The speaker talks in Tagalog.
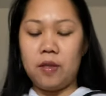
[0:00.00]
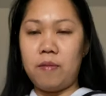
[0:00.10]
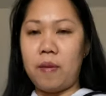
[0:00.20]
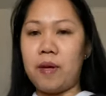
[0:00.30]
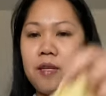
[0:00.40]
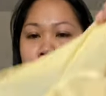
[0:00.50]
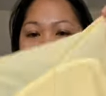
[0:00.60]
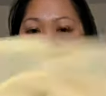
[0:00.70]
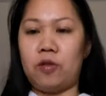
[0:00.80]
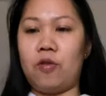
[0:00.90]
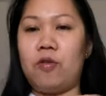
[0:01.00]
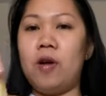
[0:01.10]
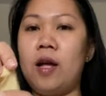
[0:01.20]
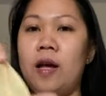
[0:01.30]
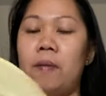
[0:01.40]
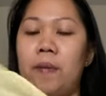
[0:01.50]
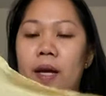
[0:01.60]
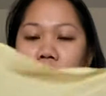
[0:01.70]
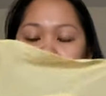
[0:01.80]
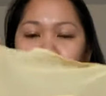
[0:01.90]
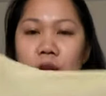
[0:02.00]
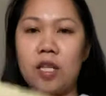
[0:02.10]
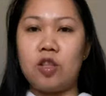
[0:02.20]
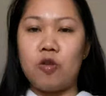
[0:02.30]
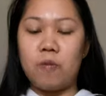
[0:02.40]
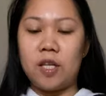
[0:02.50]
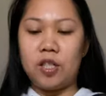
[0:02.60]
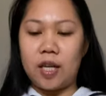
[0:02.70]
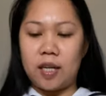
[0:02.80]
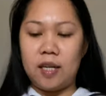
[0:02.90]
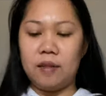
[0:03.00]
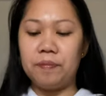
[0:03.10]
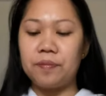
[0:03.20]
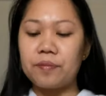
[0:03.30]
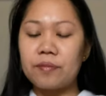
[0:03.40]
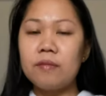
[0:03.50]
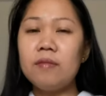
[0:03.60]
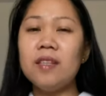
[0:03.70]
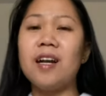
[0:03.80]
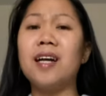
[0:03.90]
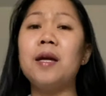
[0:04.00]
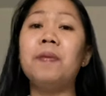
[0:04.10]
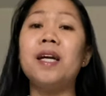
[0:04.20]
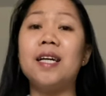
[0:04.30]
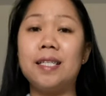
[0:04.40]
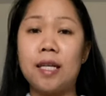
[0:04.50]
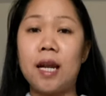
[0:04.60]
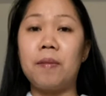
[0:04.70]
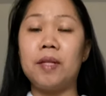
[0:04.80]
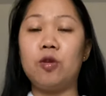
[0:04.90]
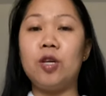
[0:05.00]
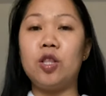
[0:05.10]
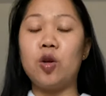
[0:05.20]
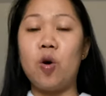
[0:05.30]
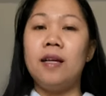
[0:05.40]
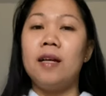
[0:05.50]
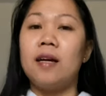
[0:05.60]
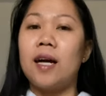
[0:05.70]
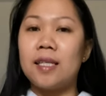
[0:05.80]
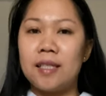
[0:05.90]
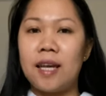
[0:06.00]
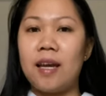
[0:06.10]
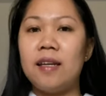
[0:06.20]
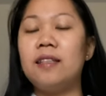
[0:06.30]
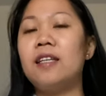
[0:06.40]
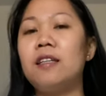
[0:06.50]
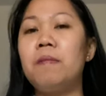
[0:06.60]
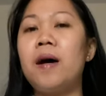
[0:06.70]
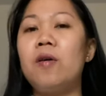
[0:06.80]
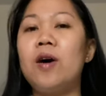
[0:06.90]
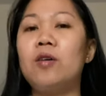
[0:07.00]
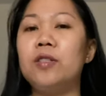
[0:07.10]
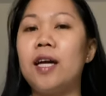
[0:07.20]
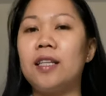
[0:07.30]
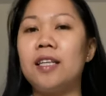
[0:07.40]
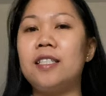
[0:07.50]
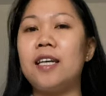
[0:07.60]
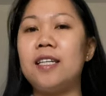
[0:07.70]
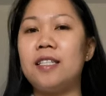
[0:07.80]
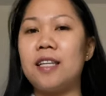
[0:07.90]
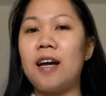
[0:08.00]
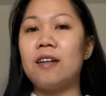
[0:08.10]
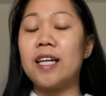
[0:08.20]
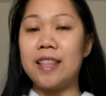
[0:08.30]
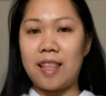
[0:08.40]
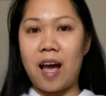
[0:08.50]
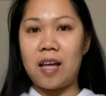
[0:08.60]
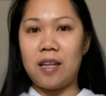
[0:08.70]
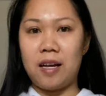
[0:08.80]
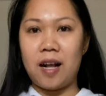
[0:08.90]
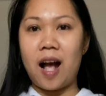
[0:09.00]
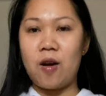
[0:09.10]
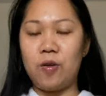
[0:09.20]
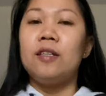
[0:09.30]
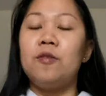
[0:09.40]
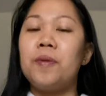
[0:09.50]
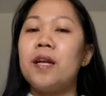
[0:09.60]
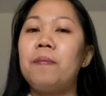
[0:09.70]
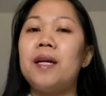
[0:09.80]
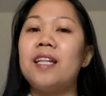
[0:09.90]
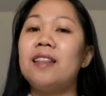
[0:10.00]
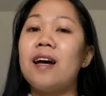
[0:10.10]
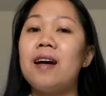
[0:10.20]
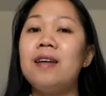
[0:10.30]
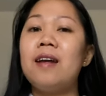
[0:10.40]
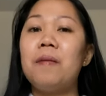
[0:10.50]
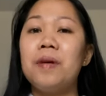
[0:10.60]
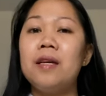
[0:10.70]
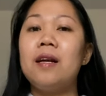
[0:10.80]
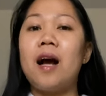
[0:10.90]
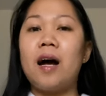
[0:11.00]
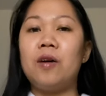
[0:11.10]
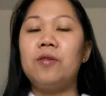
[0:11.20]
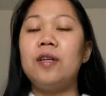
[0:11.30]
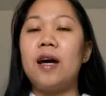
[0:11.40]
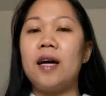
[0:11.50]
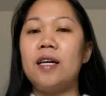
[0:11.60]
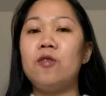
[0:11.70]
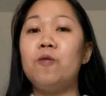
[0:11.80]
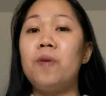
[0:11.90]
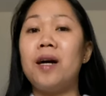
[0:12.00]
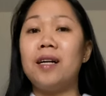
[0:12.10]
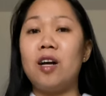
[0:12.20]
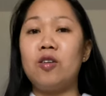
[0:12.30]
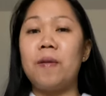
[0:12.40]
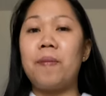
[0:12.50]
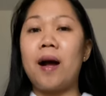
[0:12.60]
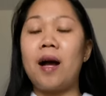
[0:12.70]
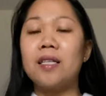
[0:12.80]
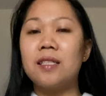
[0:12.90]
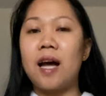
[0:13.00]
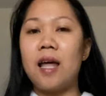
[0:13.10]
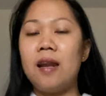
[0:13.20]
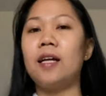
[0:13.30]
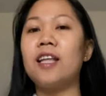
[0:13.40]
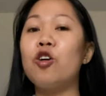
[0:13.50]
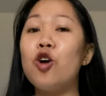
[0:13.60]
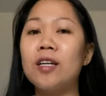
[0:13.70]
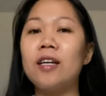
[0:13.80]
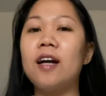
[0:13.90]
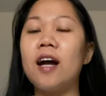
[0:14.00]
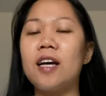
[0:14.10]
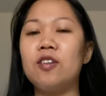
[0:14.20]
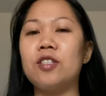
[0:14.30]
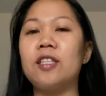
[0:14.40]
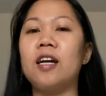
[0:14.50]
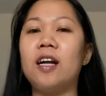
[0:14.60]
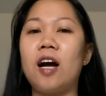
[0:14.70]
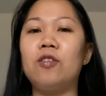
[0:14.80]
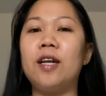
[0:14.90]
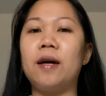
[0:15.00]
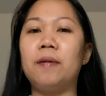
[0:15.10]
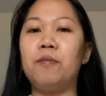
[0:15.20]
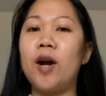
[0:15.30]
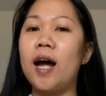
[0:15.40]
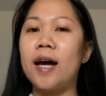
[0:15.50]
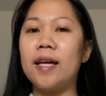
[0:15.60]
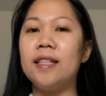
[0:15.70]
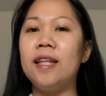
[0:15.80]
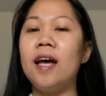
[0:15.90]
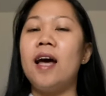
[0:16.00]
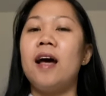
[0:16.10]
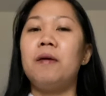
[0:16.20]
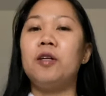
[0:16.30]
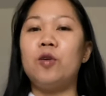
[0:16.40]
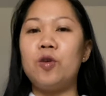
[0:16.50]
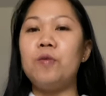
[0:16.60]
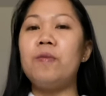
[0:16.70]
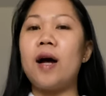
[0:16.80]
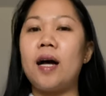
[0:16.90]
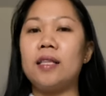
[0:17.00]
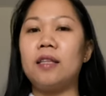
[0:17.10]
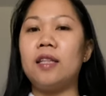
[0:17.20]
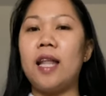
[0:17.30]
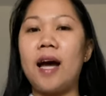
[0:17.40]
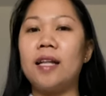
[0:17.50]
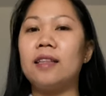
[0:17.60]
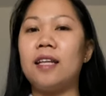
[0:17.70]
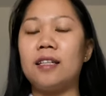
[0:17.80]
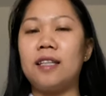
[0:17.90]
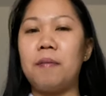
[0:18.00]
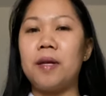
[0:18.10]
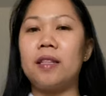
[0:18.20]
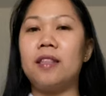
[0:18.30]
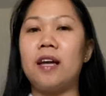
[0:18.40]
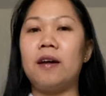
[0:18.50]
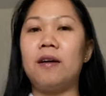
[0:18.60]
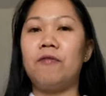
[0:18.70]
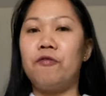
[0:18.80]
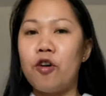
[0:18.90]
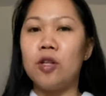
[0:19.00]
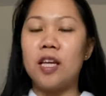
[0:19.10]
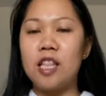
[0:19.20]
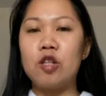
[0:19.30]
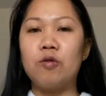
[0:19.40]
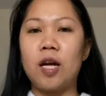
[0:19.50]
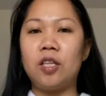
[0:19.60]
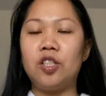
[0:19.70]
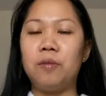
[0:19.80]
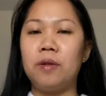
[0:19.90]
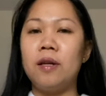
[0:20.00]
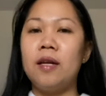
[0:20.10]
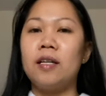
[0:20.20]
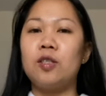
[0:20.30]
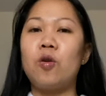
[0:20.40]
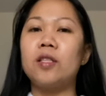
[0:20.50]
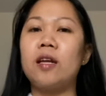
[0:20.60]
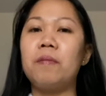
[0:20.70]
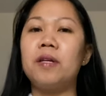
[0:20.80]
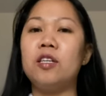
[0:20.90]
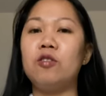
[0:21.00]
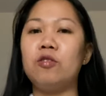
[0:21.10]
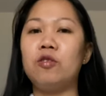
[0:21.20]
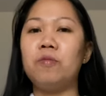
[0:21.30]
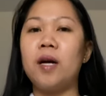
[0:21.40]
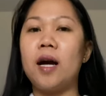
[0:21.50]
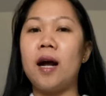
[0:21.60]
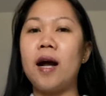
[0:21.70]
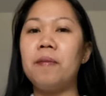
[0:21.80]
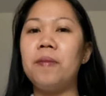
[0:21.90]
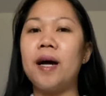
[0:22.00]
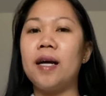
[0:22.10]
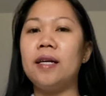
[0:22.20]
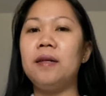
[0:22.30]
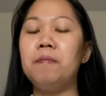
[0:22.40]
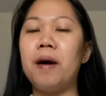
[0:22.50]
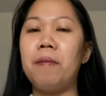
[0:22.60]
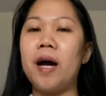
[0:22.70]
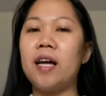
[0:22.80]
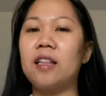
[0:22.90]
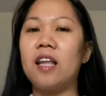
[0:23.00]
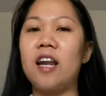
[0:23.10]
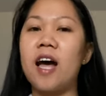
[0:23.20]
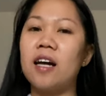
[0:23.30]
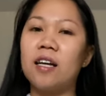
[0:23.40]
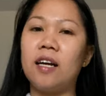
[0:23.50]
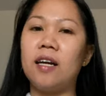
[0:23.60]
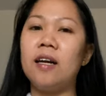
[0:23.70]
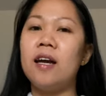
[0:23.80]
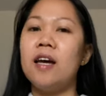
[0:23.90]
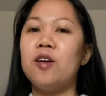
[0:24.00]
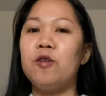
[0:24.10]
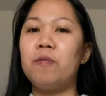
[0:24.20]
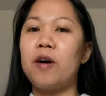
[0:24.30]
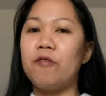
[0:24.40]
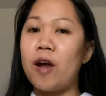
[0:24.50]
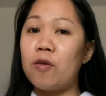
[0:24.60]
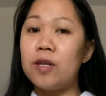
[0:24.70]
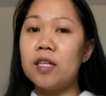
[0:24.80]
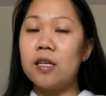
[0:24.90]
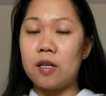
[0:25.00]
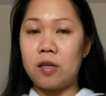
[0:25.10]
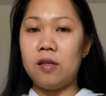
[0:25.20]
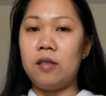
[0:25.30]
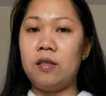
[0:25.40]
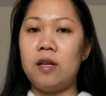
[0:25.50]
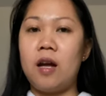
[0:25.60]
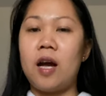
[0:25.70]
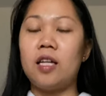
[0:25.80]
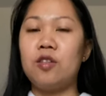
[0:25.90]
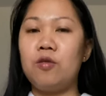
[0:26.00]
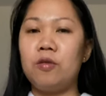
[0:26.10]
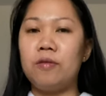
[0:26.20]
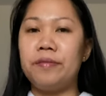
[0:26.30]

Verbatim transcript: di ba, manipis pero pwede itong plansyahin. Kaya pala guys, nalaman ko ito kasi nagtatrabaho ako dati sa isang rentahan ng gown. Yung pinaparentahan naming gown ay yung mga gown na pangkasal at ako ang nag-aayos ng gown ng bride, groom at lahat ng damit ng full entourage. So, kasama na yun yung mga abay, babae at lalaki, yung mga flower girls, at yung